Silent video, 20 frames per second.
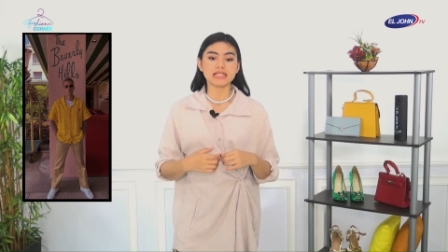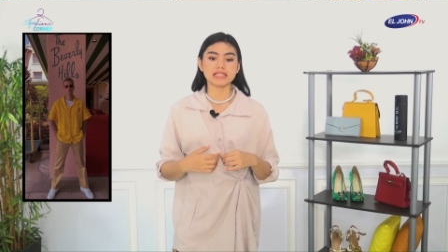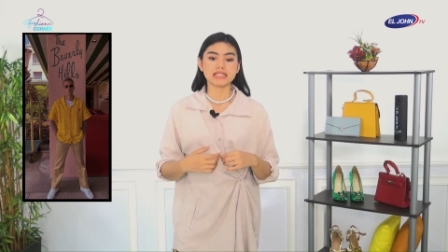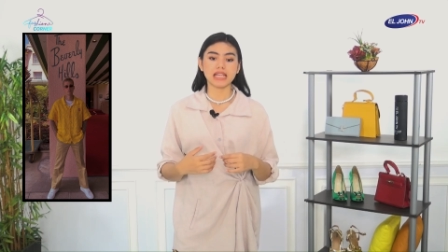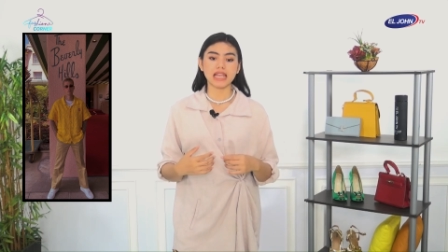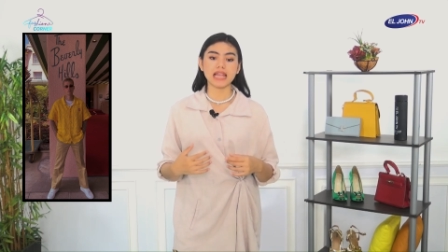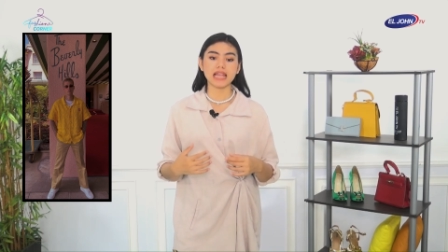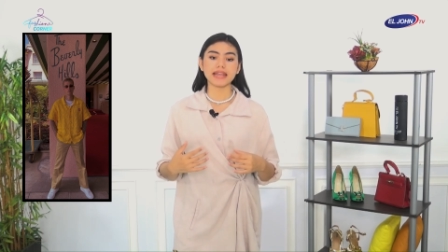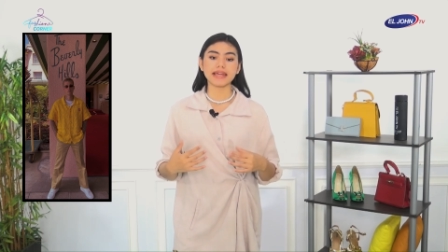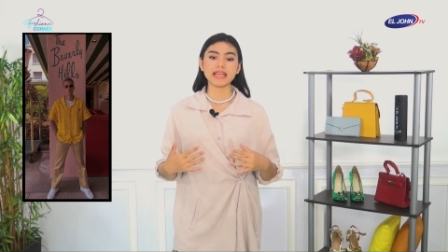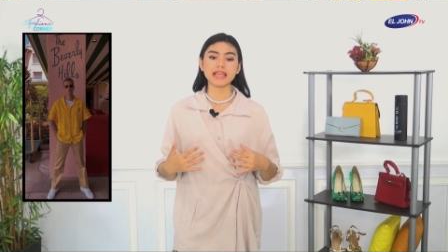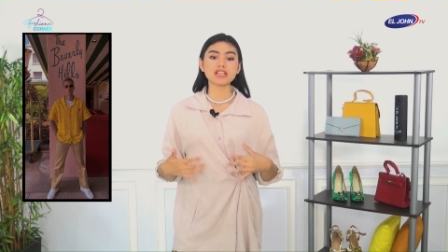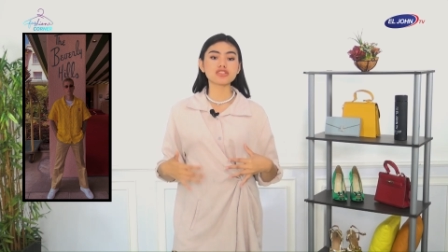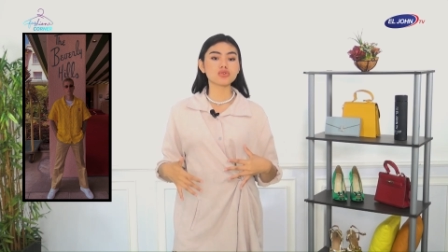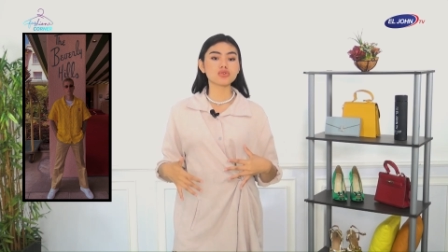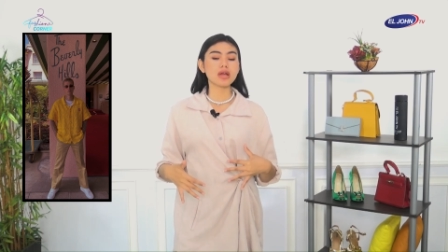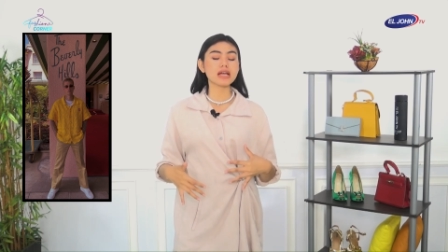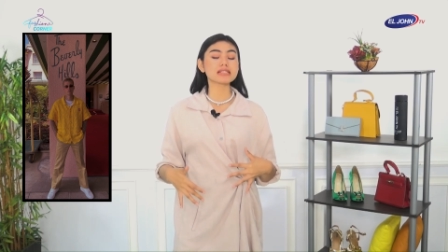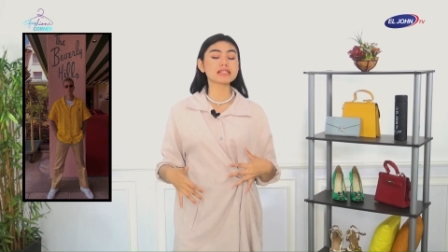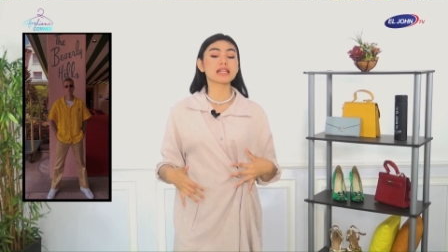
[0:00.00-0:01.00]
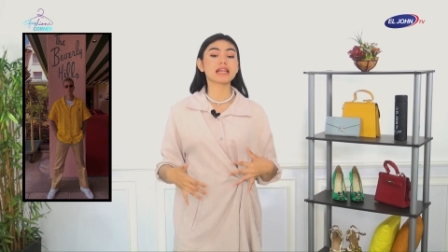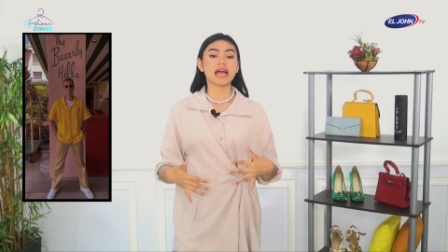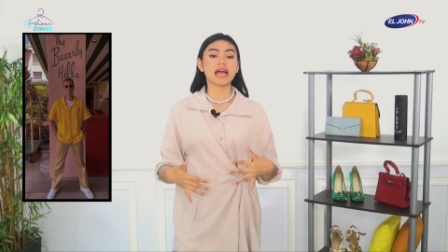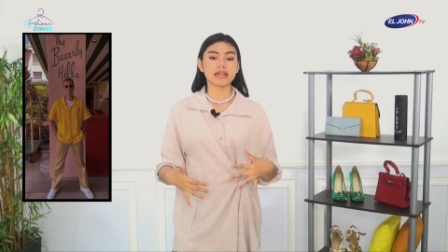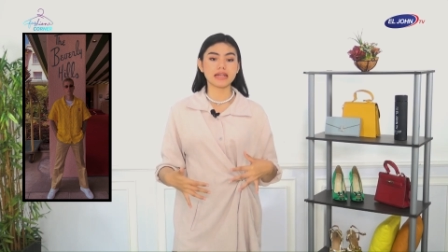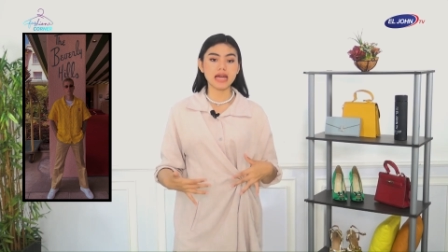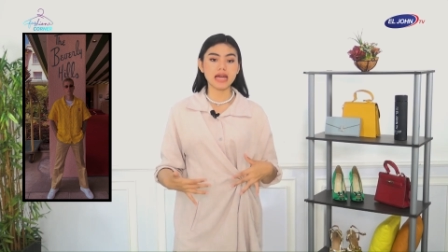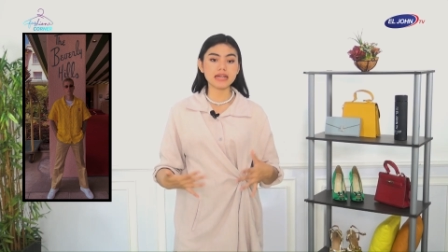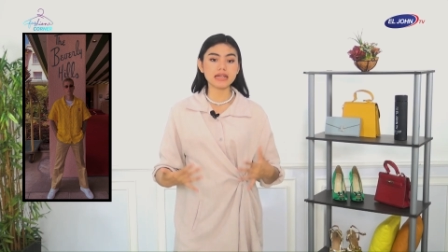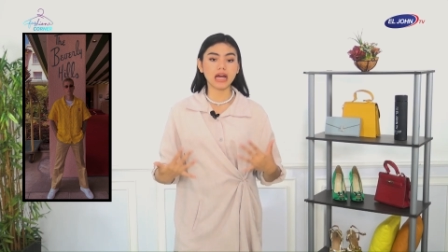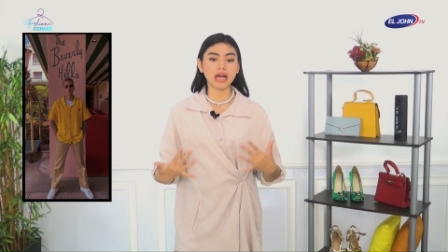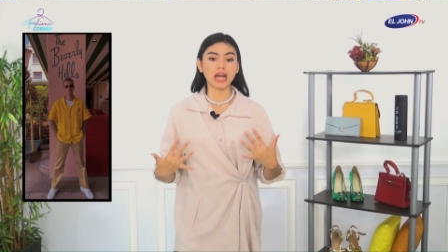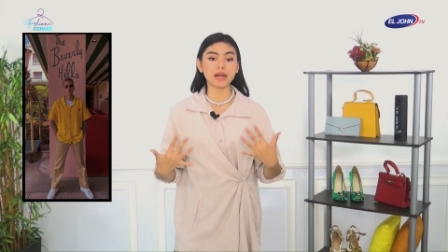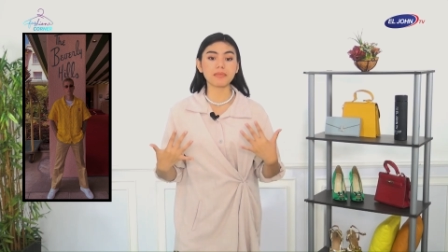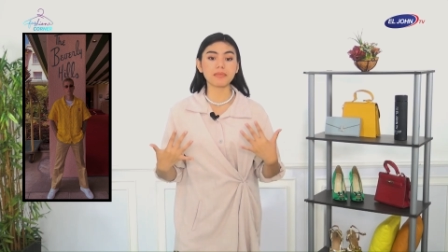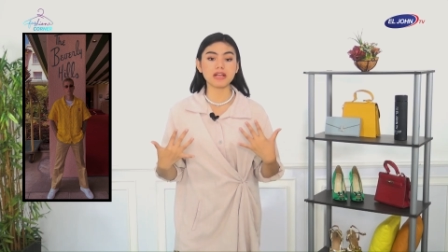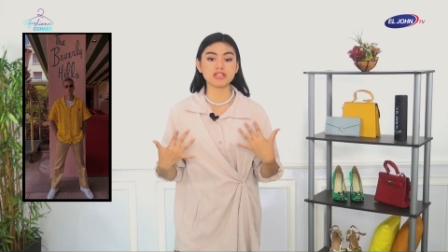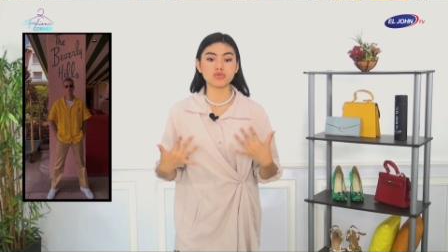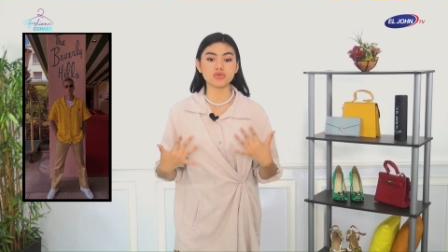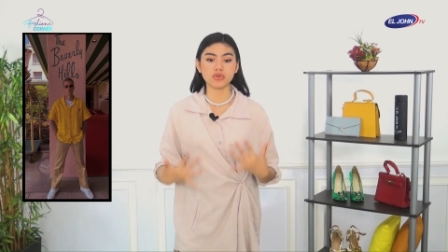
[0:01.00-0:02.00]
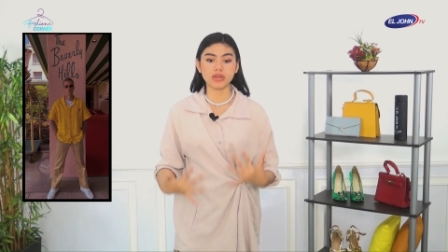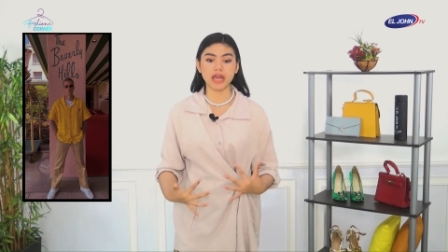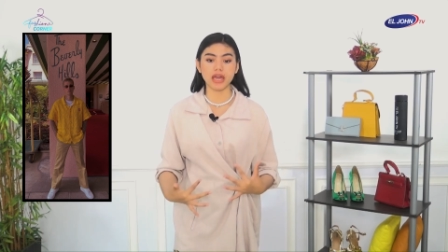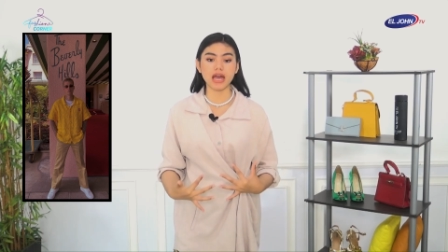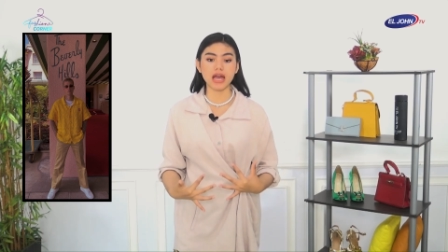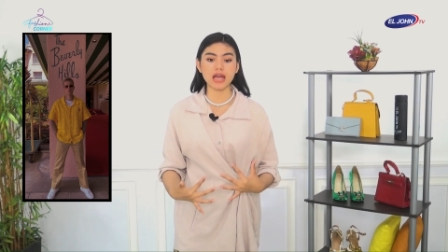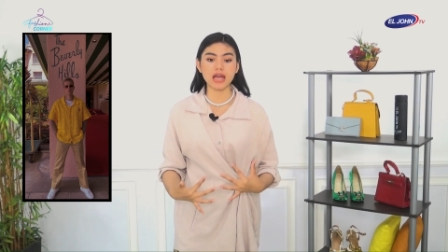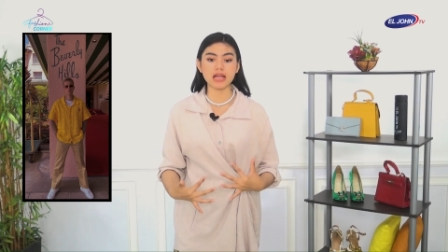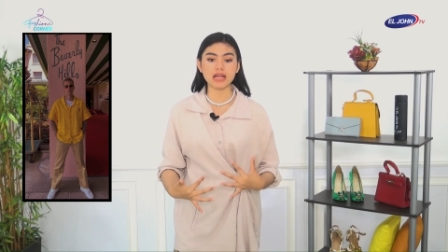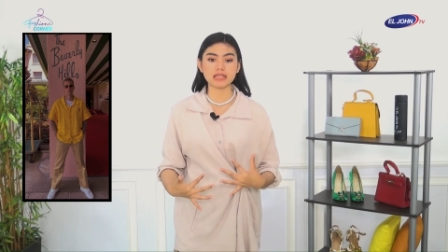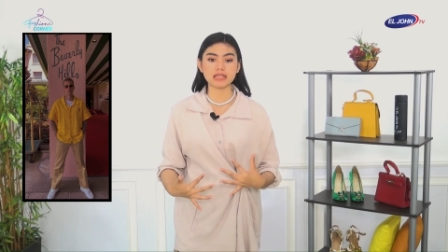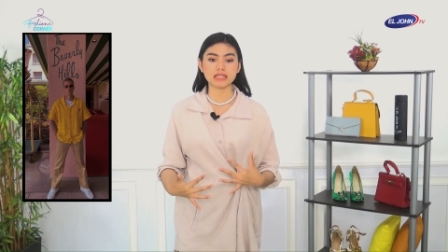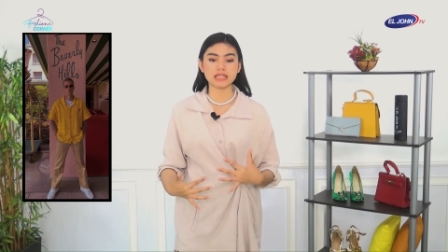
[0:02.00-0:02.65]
Celananya juga senada dengan bajunya,